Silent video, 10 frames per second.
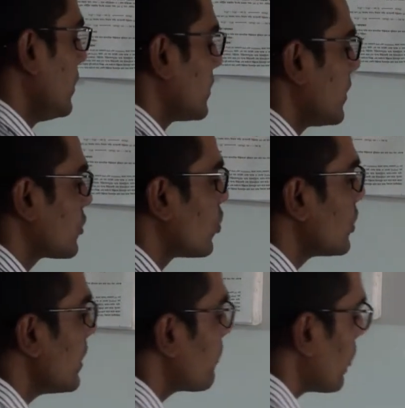তাহলে
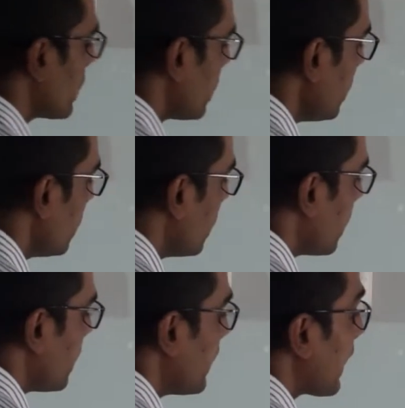সোডিয়াম করে কি
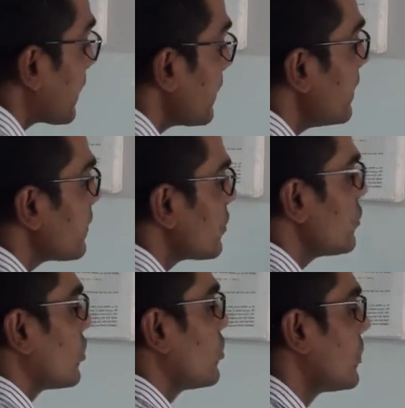এই একটা ইলেকট্রন
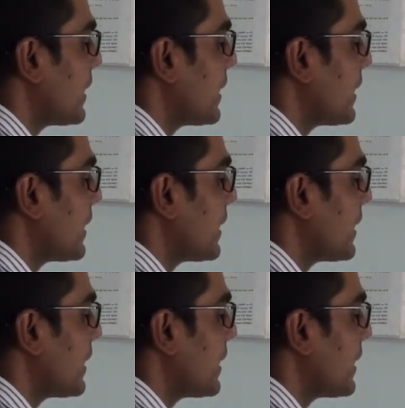যখন